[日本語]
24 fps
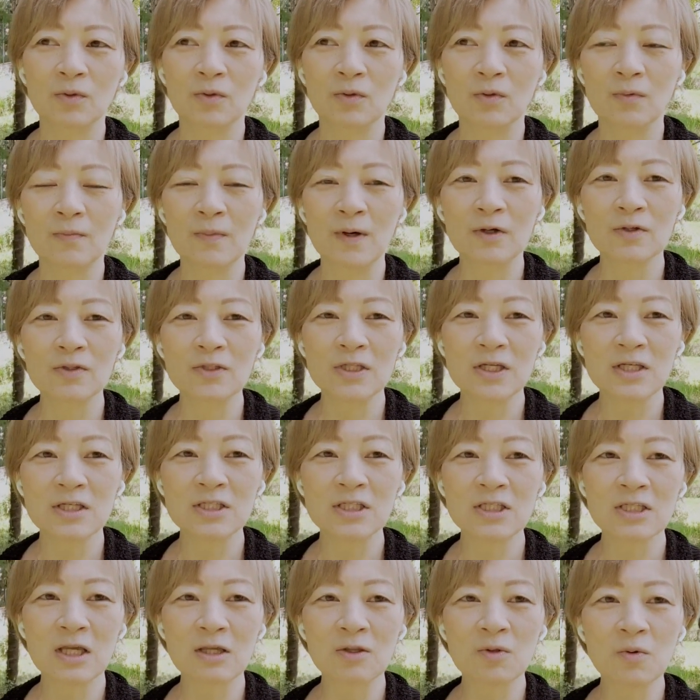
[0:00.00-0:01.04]
お孫ちゃん
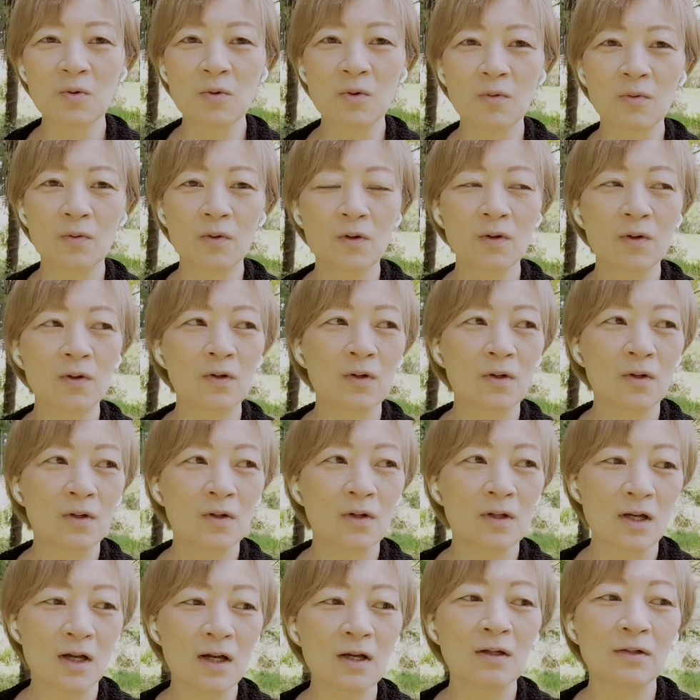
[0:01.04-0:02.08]
下の子
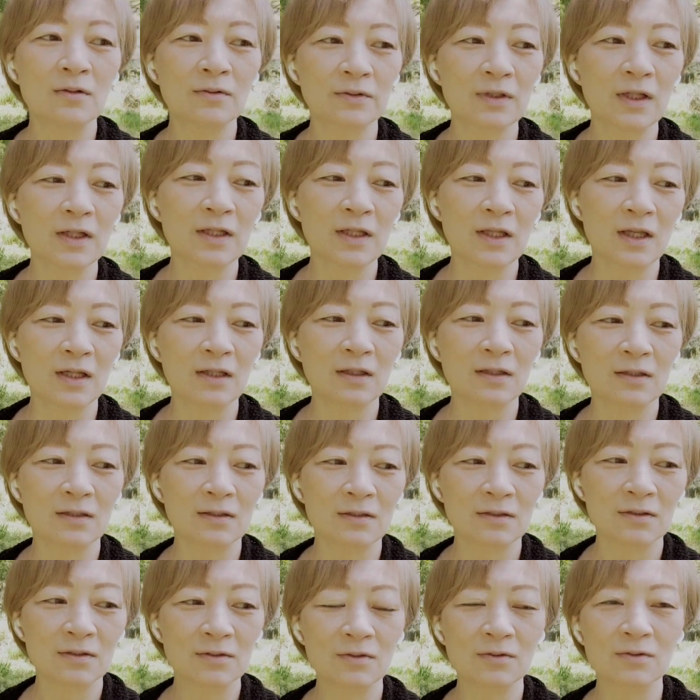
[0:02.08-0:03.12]
が2人で
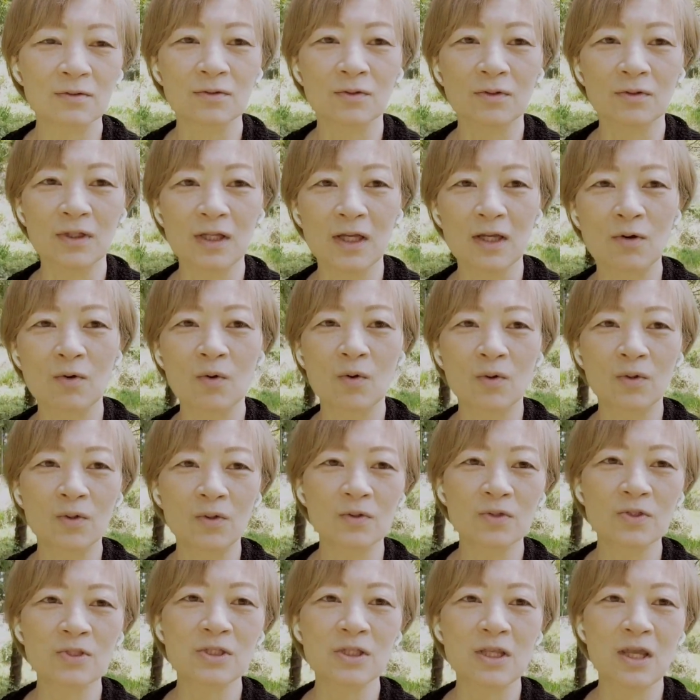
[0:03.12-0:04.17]
来るので合
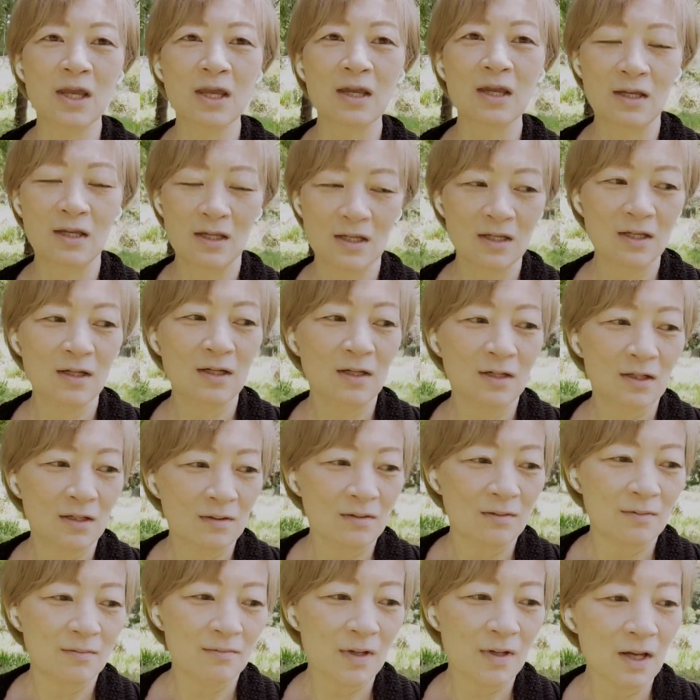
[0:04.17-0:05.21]
流して
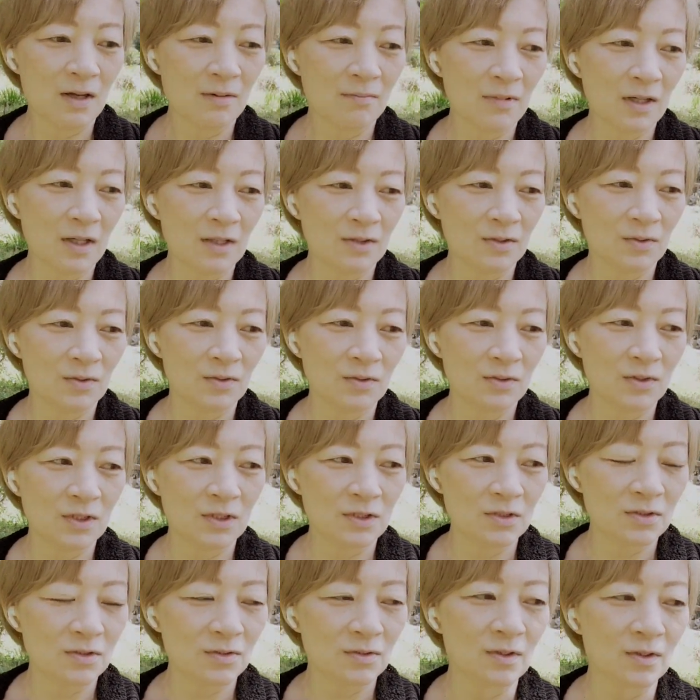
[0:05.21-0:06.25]
まあゆっく
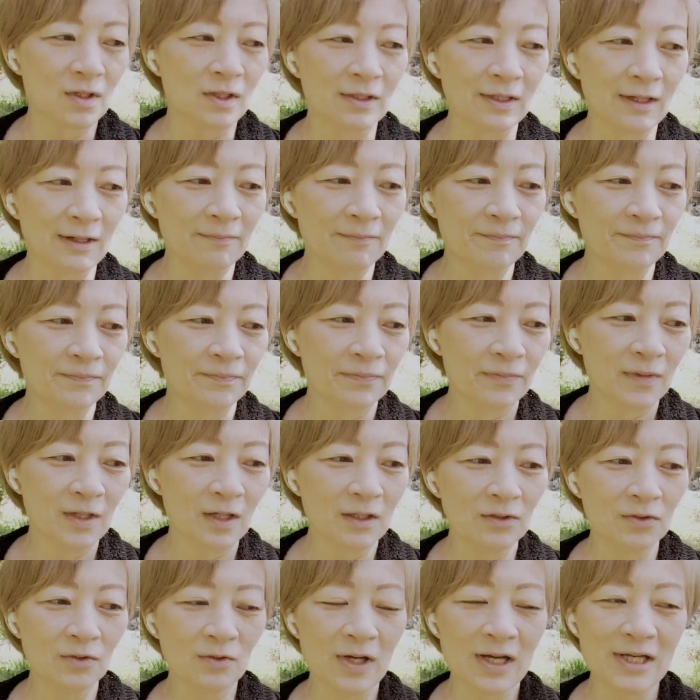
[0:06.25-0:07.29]
りするかな。
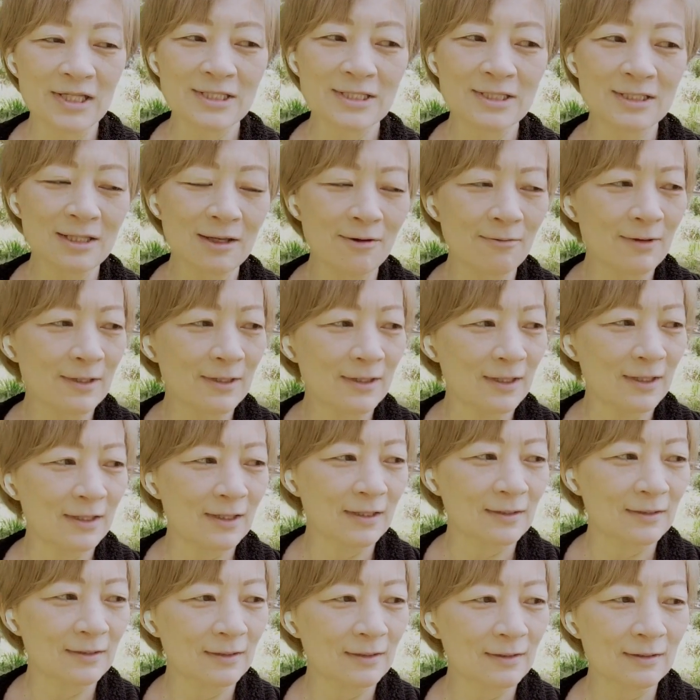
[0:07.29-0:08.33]
あと明日は
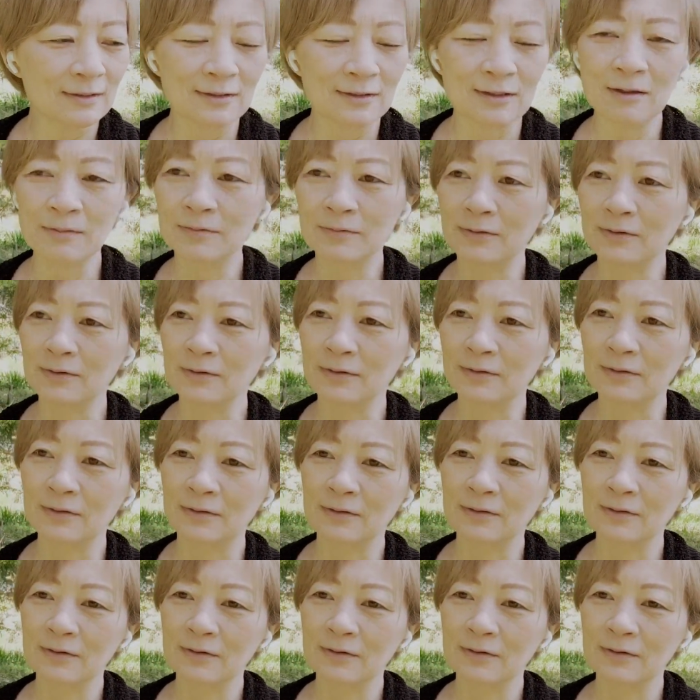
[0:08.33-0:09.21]
ねなんか多分